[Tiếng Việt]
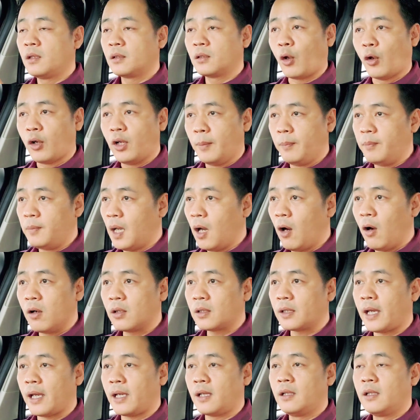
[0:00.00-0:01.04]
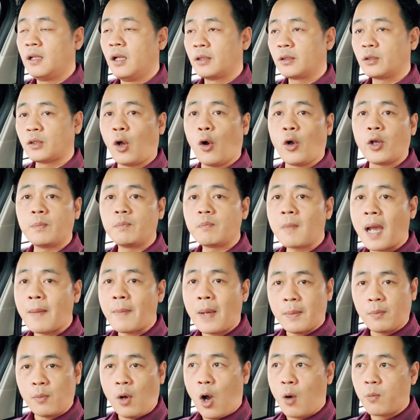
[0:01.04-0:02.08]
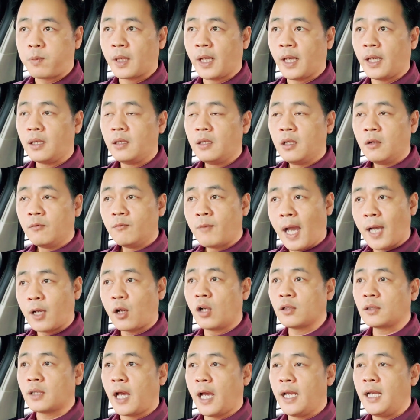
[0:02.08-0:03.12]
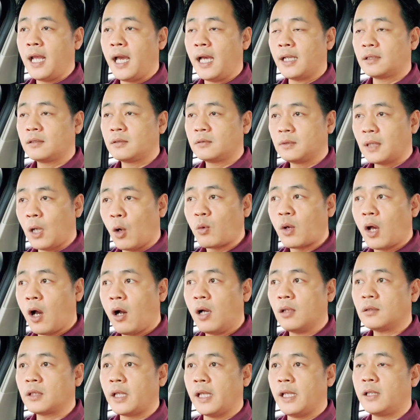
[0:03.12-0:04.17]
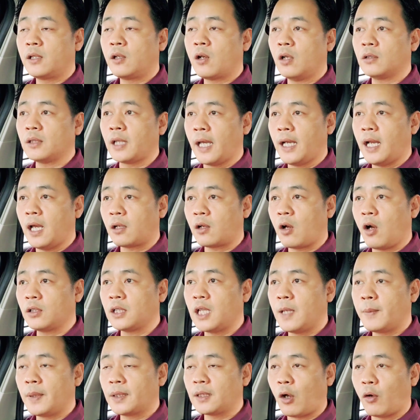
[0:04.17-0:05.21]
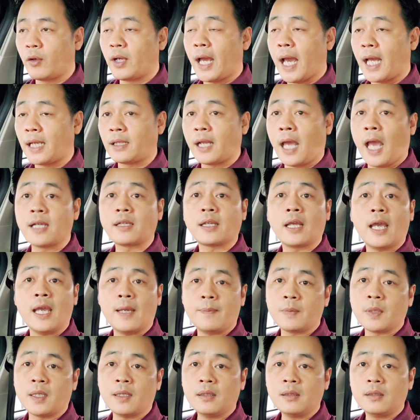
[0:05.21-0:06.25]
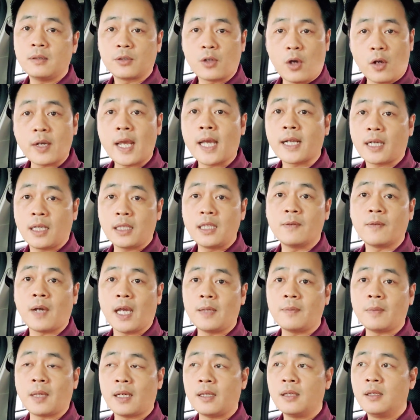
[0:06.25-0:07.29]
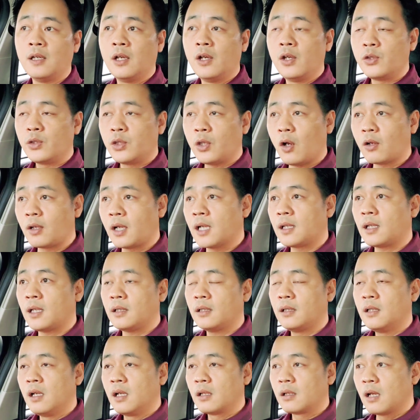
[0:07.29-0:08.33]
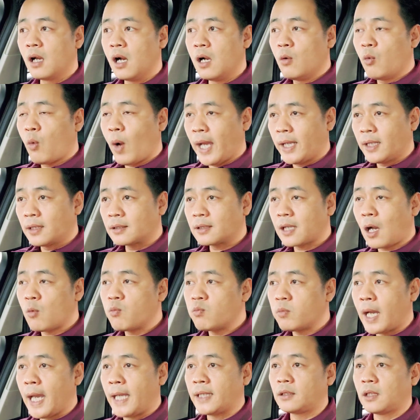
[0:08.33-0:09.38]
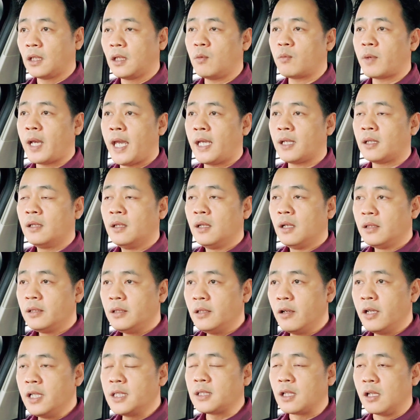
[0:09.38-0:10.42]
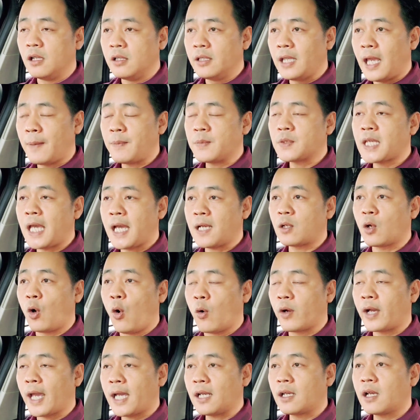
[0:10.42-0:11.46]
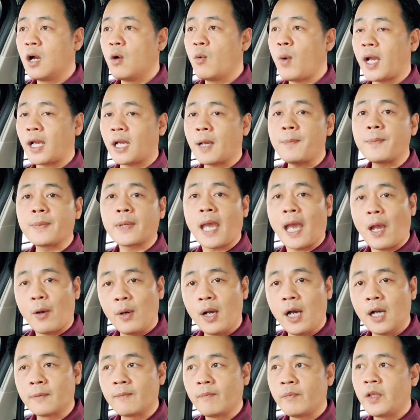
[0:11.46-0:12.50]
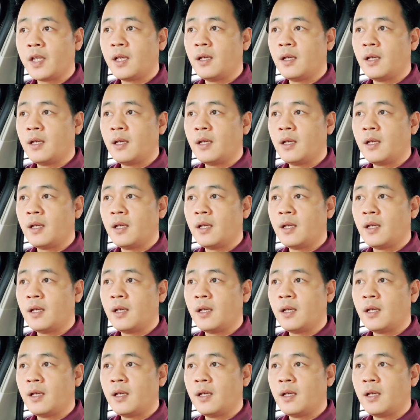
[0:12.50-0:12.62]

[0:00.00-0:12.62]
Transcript: tội lụm lon nè, tội 331 nè, và có thể là đâu đó thì có thể là có thêm cái tội là hành hạ trẻ em nữa. Rõ ràng là như vậy mà. Cho nên á, cơ quan công an tỉnh Long An dưới sự giám sát của các cơ quan cấp cao hơn,